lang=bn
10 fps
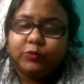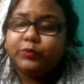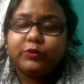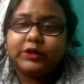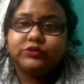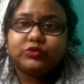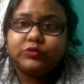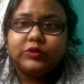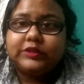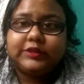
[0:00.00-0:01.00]
উপরে ওঠার জন্য
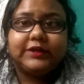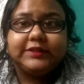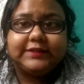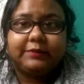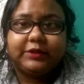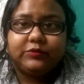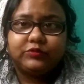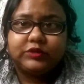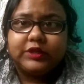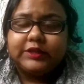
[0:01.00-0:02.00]
তারা নিচে নামেনি
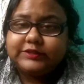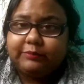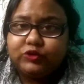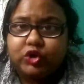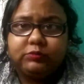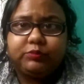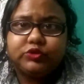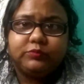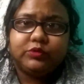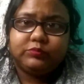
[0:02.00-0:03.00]
কোনোদিন যেমন
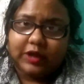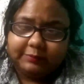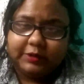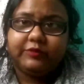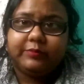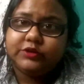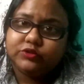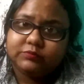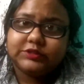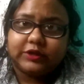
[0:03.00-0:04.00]
সর্বপ্রথম বলবো আমার ফেভারিট
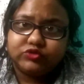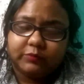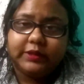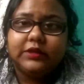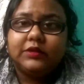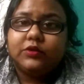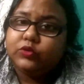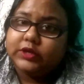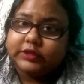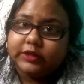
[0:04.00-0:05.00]
তোমরা জানো সবাই
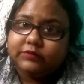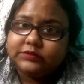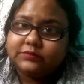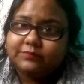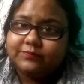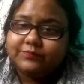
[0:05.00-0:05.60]
কলকাতা ক্যাকটাস